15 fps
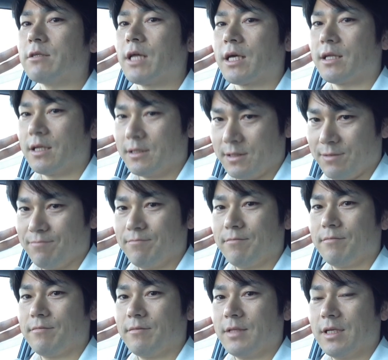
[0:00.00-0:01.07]
るだけです。
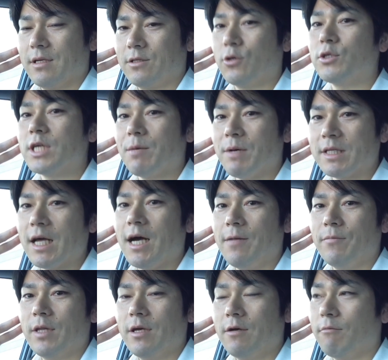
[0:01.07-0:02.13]
それじゃあまた
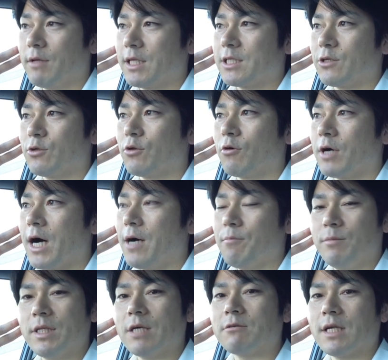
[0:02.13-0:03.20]
私の動画
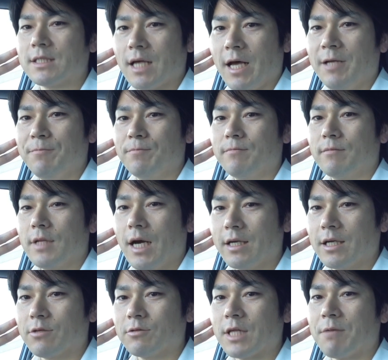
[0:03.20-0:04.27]
見てください。あ
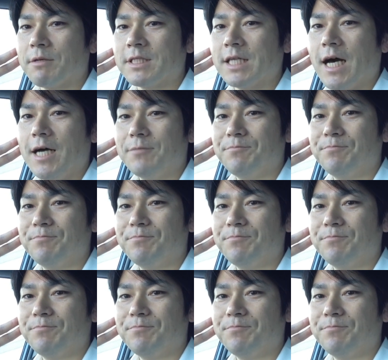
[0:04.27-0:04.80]
りがとうございました。